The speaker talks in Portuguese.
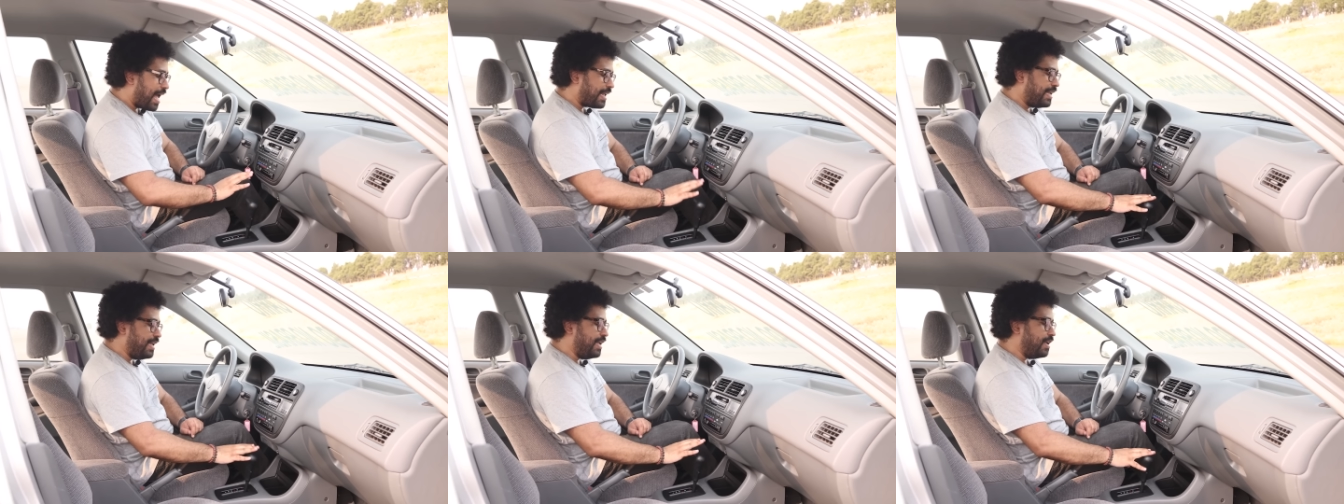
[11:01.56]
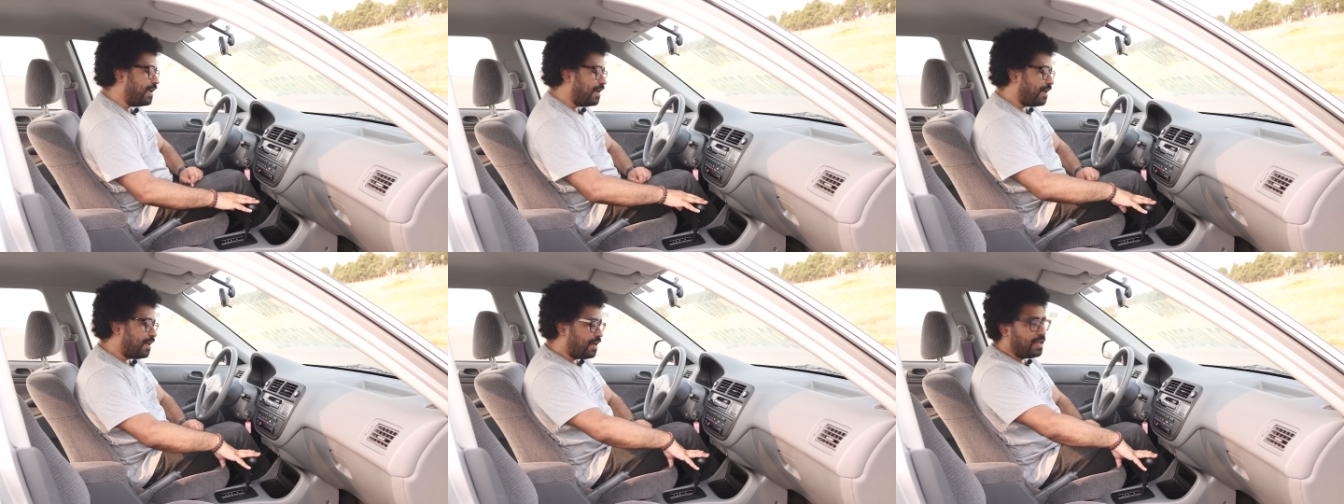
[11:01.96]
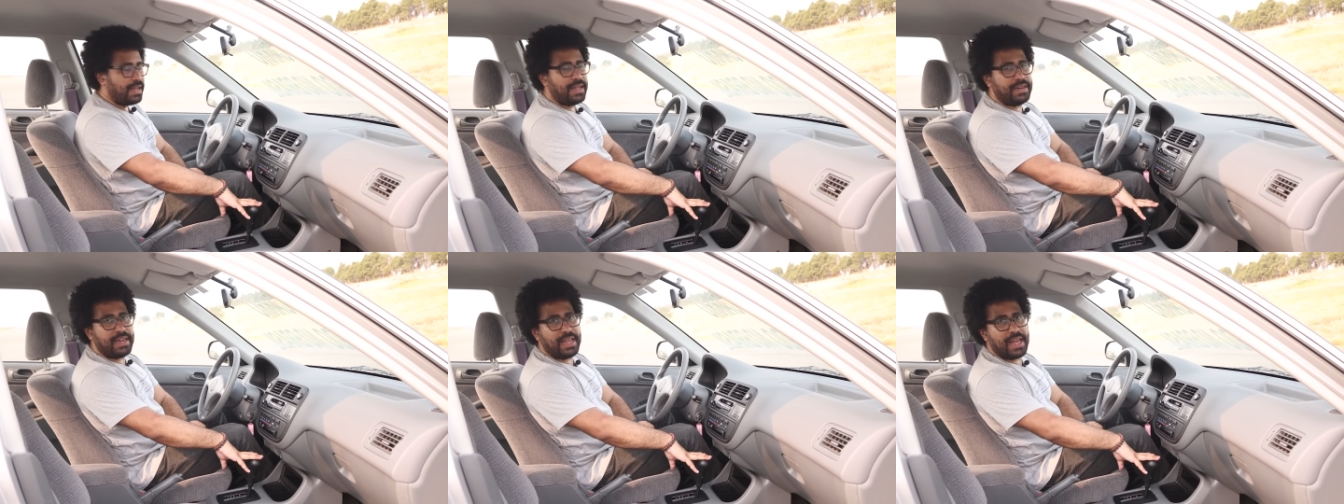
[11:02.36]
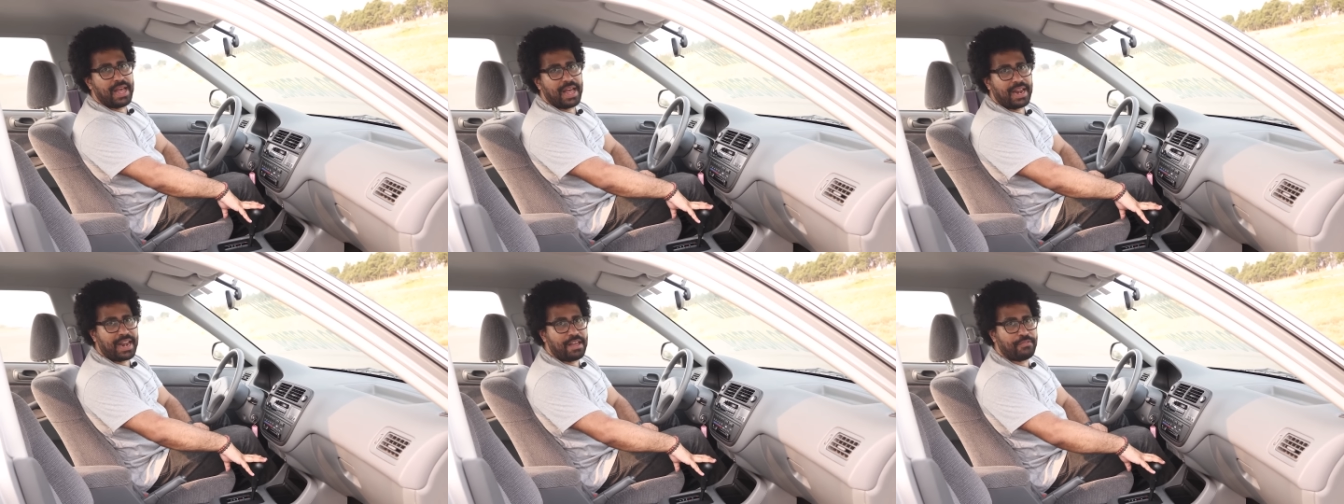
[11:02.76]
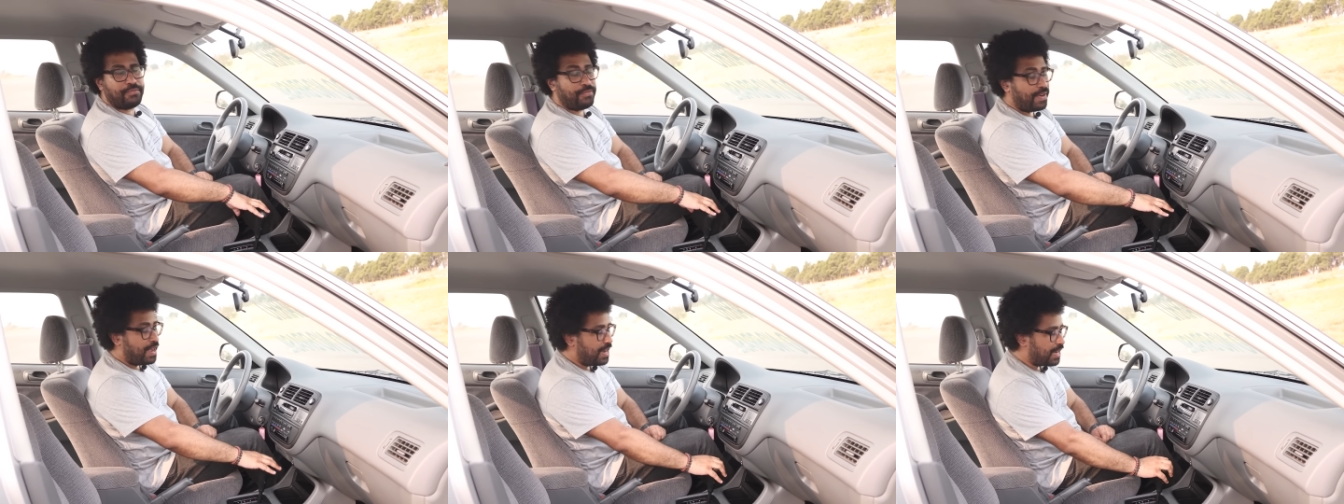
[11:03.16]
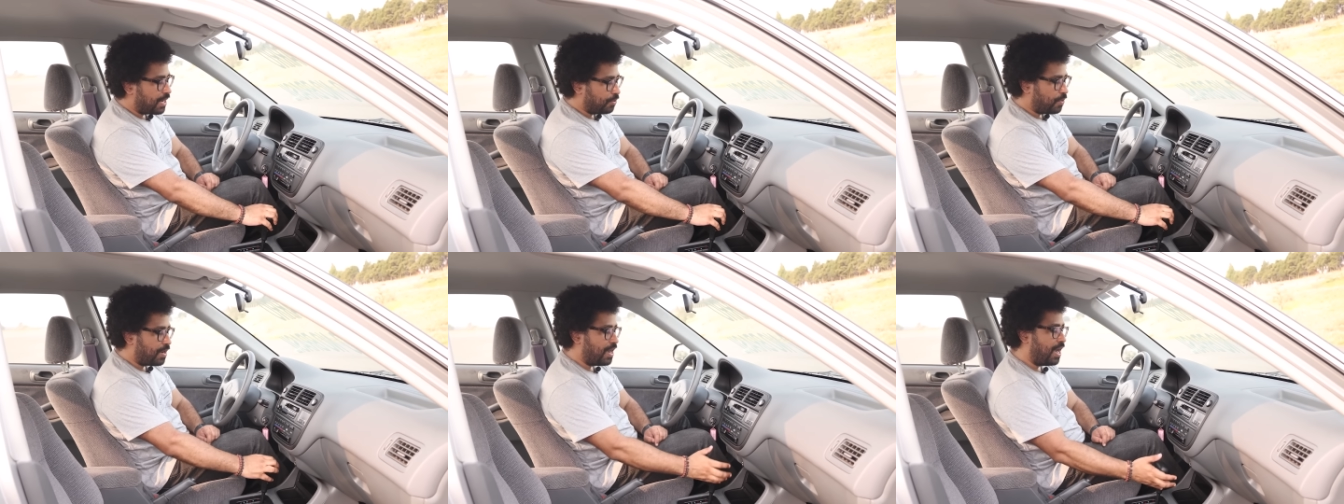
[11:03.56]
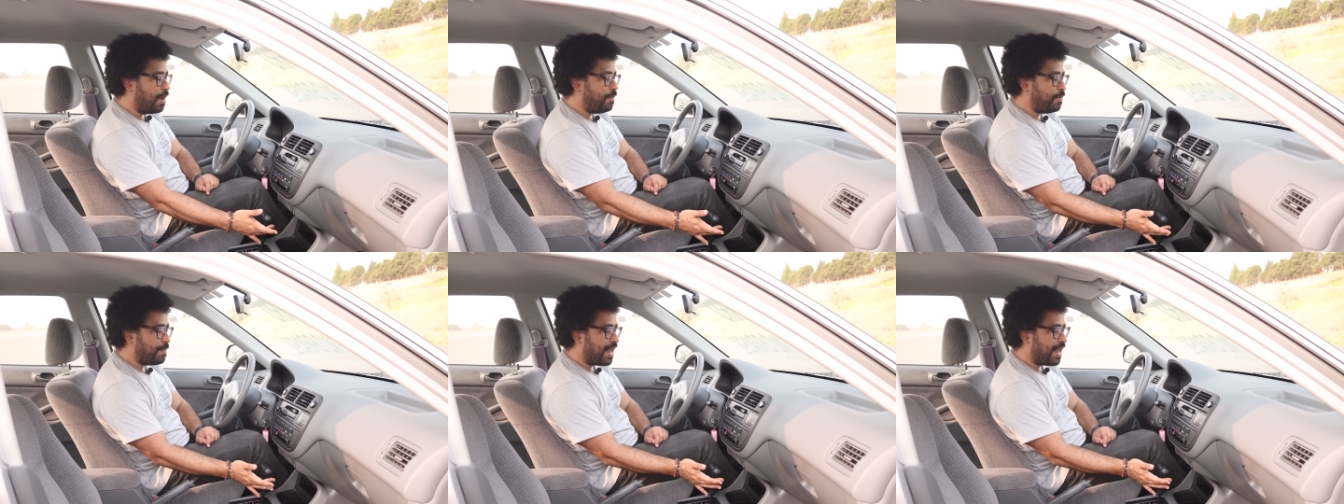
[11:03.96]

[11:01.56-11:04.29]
Aqui né? A alavanca do câmbio,